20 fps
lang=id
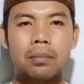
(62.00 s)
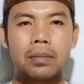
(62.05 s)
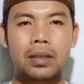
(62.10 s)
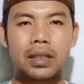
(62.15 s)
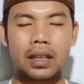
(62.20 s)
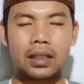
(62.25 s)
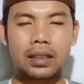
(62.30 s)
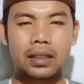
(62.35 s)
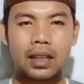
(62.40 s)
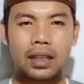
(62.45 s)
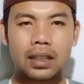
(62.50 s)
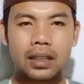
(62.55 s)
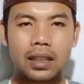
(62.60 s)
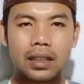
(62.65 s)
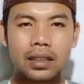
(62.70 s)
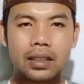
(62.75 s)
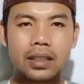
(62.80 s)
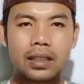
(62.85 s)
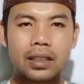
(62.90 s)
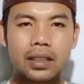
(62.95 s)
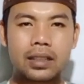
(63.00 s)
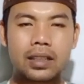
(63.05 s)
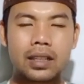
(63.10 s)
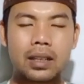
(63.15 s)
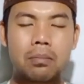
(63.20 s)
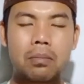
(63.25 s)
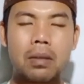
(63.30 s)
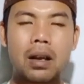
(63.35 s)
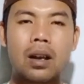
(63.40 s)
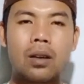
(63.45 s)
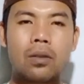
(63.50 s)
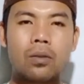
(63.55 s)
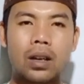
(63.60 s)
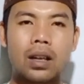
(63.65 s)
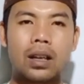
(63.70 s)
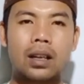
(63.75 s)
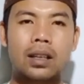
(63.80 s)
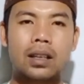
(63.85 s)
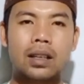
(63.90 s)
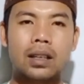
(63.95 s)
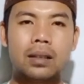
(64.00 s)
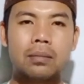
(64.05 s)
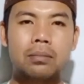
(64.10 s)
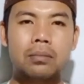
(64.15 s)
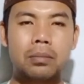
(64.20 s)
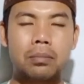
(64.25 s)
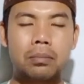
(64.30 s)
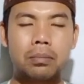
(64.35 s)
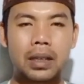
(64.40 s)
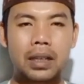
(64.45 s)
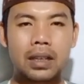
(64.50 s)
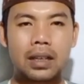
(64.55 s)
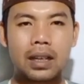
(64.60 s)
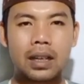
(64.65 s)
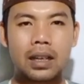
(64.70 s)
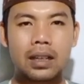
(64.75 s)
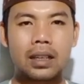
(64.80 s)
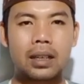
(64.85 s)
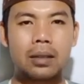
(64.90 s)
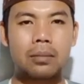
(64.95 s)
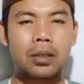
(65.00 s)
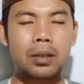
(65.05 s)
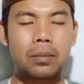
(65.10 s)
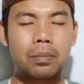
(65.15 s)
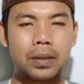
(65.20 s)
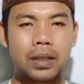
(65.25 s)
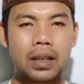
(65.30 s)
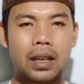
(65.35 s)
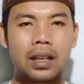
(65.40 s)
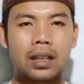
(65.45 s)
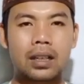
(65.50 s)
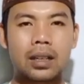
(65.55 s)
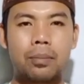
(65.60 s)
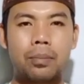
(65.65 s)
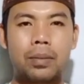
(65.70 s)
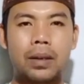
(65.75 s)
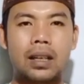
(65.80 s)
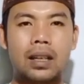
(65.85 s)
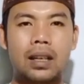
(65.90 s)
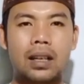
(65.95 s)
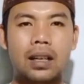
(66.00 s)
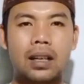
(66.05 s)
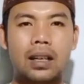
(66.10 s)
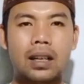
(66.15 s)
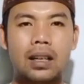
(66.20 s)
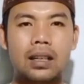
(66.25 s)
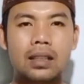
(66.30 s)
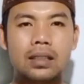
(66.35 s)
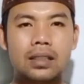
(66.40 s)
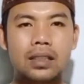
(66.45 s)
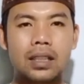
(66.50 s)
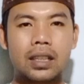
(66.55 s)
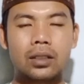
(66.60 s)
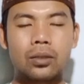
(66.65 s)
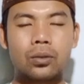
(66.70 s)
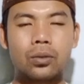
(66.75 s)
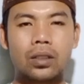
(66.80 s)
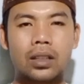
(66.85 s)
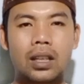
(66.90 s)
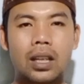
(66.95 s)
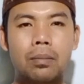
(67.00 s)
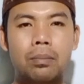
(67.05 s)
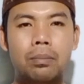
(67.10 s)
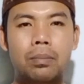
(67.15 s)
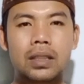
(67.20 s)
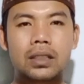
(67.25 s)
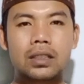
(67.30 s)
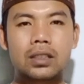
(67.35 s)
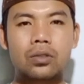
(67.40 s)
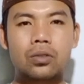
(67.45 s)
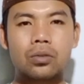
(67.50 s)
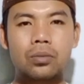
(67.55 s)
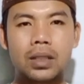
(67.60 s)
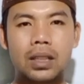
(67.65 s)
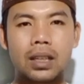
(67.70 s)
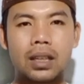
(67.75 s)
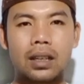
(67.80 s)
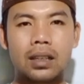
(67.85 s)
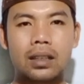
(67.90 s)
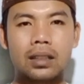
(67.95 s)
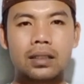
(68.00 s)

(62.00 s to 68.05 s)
menyatakan dirinya bahwa membela dan berpihak kepada Al Zaitun dan Panji Gumilang.